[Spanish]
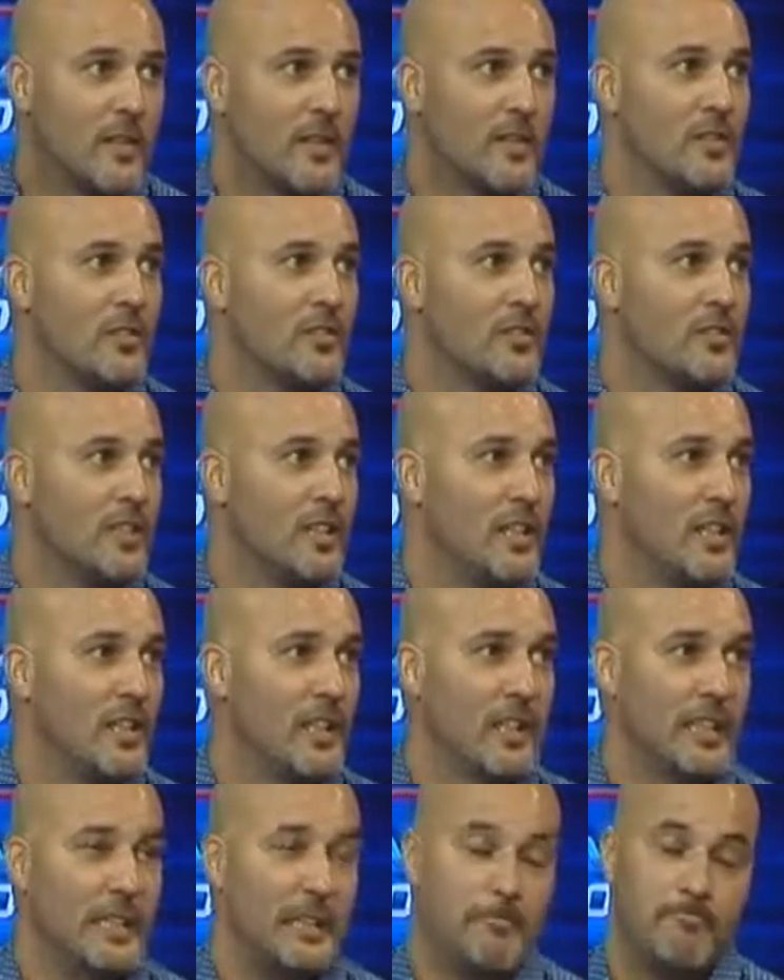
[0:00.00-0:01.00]

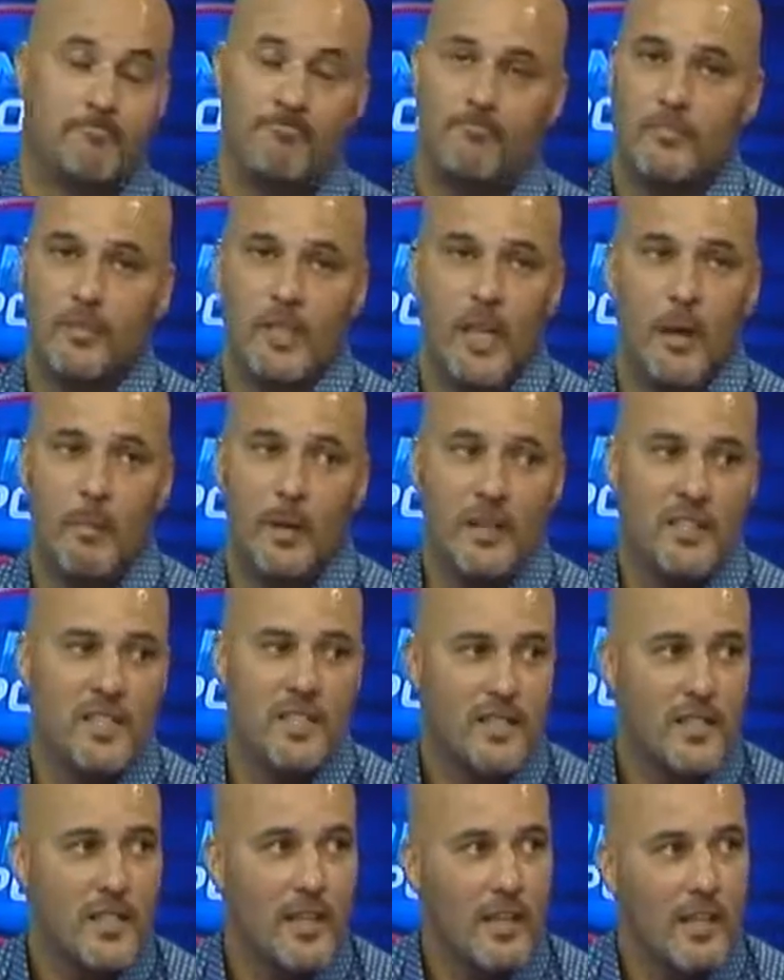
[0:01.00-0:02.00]
Entonces, la
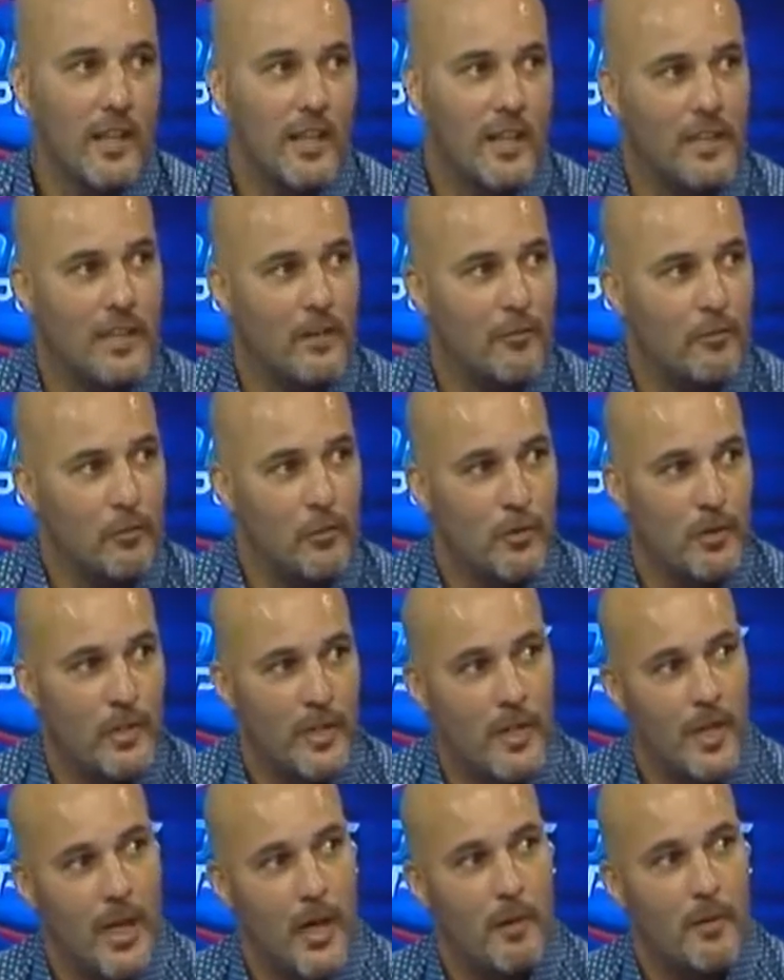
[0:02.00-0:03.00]
paciencia en el fútbol
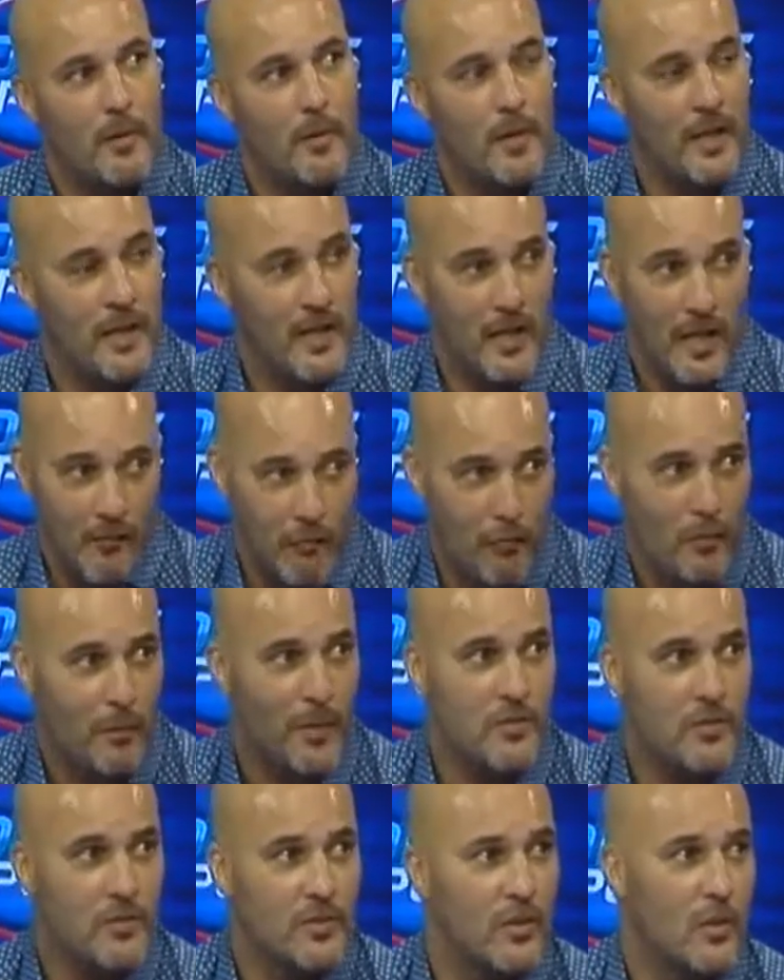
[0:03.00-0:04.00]
es clave para, en la
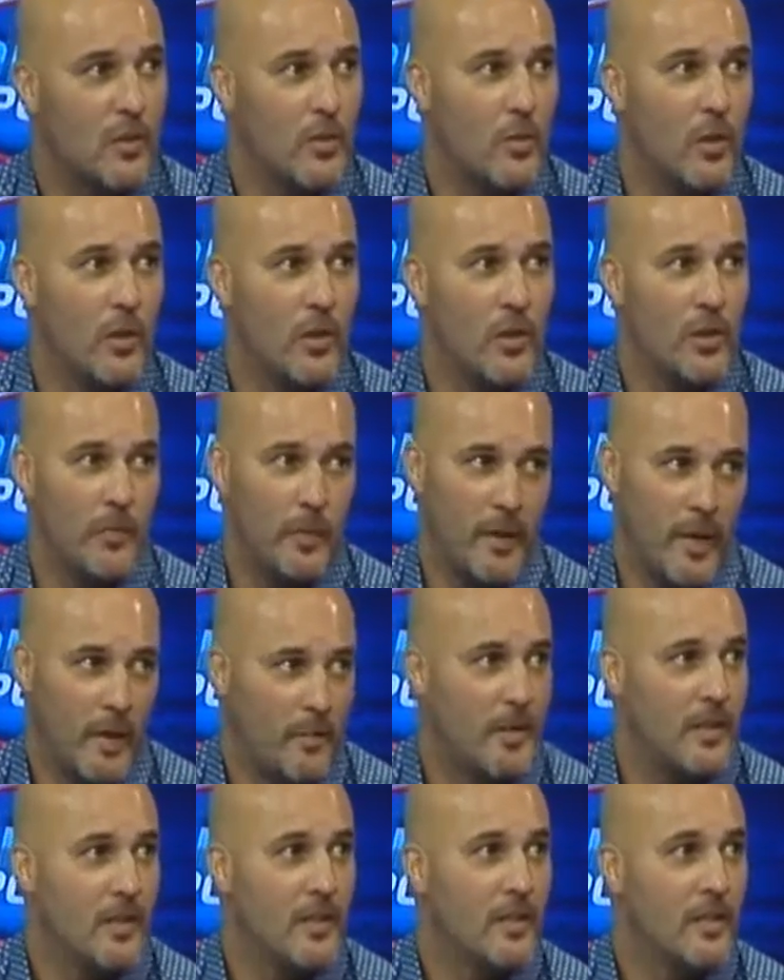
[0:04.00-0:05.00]
formación de los jugadores, para
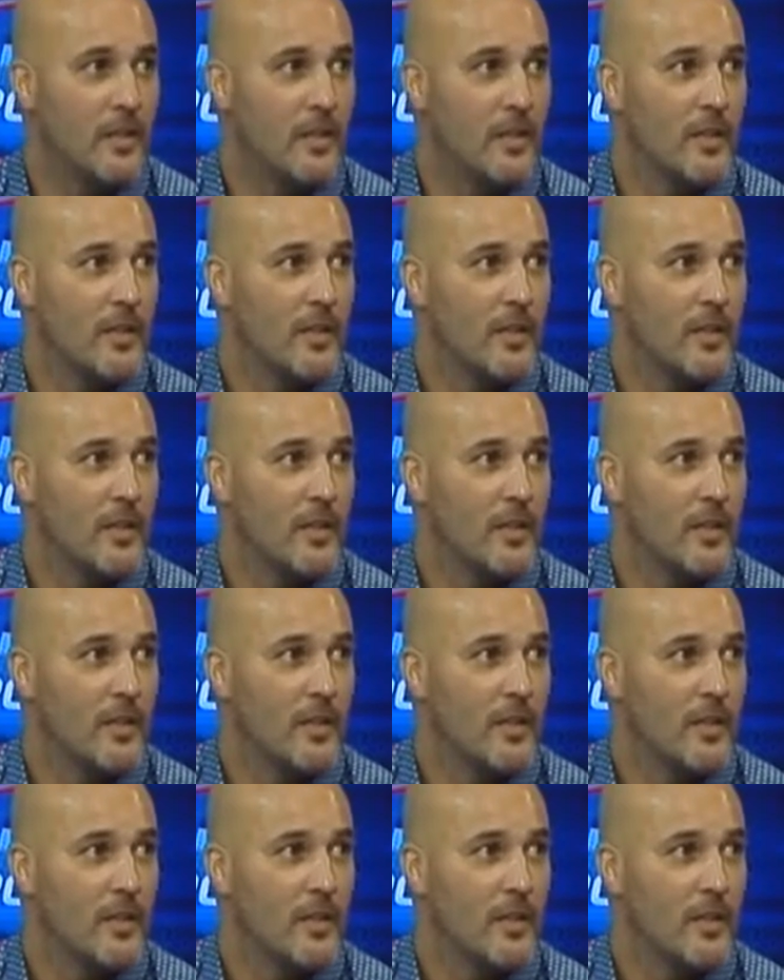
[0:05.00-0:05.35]
mí.